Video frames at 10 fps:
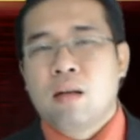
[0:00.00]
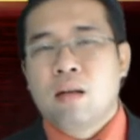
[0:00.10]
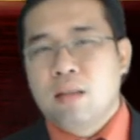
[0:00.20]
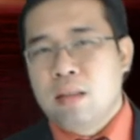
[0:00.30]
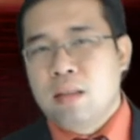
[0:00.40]

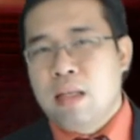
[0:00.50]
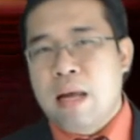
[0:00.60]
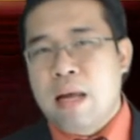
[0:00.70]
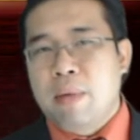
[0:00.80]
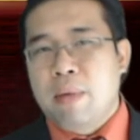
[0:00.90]
ก็คือ
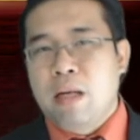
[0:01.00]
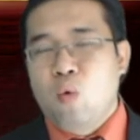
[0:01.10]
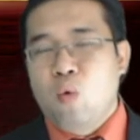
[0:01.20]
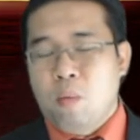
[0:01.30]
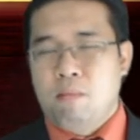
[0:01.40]
การปฏิ
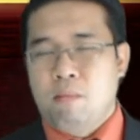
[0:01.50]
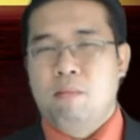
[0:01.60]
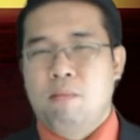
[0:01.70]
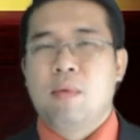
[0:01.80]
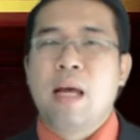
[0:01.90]
รูป
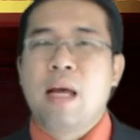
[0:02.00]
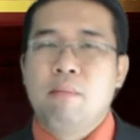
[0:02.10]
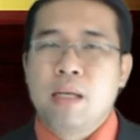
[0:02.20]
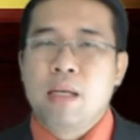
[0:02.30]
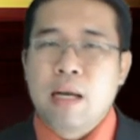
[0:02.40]
การ
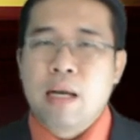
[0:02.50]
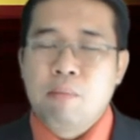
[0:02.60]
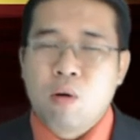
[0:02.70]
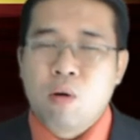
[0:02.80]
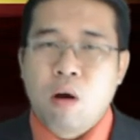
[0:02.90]
เมืองการ
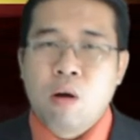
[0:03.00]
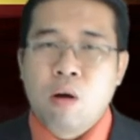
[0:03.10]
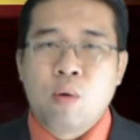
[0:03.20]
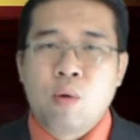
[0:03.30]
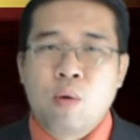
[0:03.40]
ปกครอง
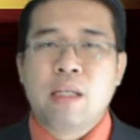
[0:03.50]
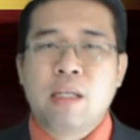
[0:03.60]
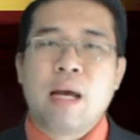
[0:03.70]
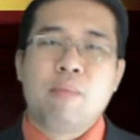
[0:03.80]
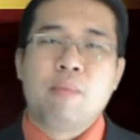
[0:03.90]
รวมไปถึง
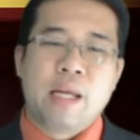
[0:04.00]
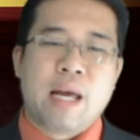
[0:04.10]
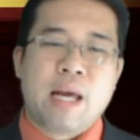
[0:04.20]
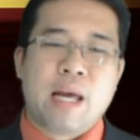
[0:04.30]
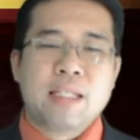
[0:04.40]
การบริ
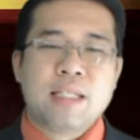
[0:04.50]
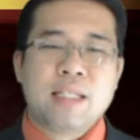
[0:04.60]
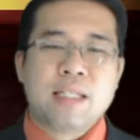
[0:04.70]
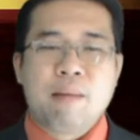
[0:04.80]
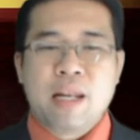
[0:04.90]
หารราช
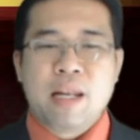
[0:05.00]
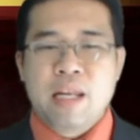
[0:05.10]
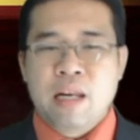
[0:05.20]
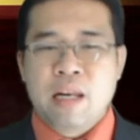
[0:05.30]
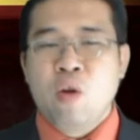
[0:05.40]
การแผ่น
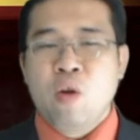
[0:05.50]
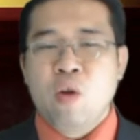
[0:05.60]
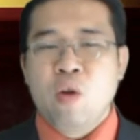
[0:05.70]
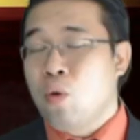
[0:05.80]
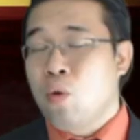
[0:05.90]
ดินโด
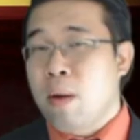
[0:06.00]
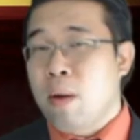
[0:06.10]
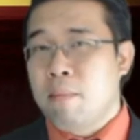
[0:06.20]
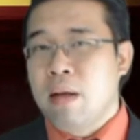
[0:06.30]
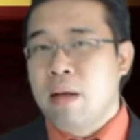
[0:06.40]
ยรว
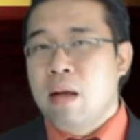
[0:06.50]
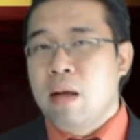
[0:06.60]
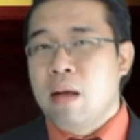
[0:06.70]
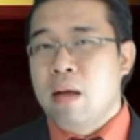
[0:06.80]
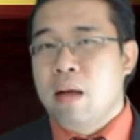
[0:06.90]
บ
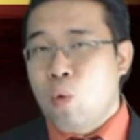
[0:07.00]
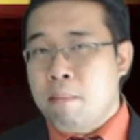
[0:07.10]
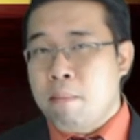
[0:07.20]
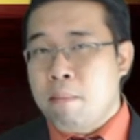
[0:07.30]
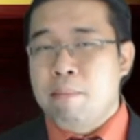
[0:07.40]
รว
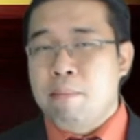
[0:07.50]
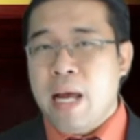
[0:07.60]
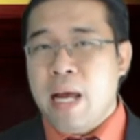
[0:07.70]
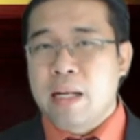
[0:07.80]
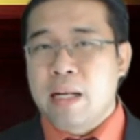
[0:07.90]
มอำ
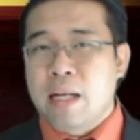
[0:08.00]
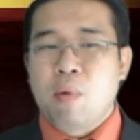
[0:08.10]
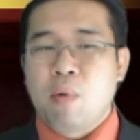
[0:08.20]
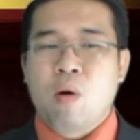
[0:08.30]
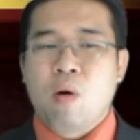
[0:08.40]
นาจการ
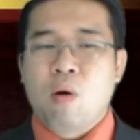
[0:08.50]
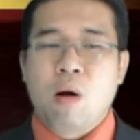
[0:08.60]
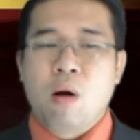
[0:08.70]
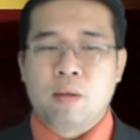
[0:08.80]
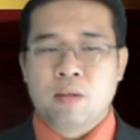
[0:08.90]
ปกครอ
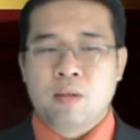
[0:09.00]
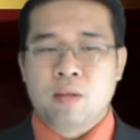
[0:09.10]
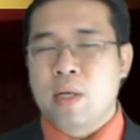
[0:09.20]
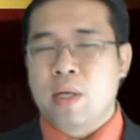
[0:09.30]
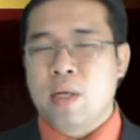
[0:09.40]
ง
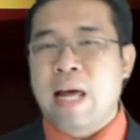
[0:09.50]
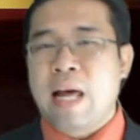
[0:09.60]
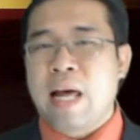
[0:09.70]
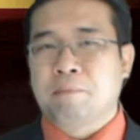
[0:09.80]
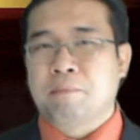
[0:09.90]
ส่วนก
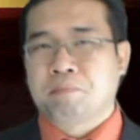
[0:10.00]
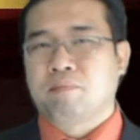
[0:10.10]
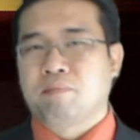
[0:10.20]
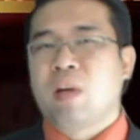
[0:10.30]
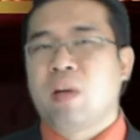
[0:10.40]
ลาง
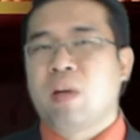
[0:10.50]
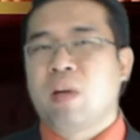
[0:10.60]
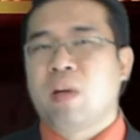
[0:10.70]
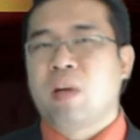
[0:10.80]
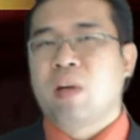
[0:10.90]

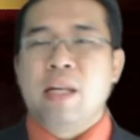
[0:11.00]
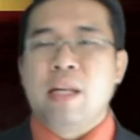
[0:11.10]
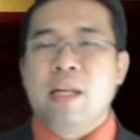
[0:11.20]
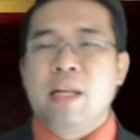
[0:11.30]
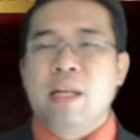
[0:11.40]
มาไว้
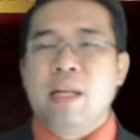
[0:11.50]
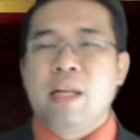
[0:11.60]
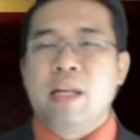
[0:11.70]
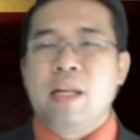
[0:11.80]
ที่พระมหาก